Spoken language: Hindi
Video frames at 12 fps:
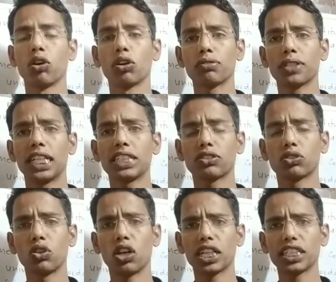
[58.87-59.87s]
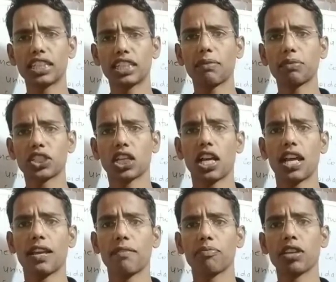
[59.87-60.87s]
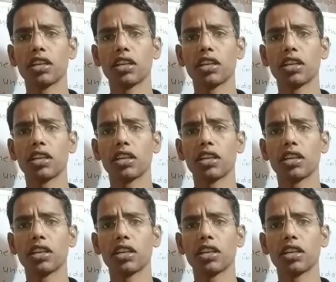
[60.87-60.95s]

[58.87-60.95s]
और फ्रेंड्स जो अंकिता मिश्रा है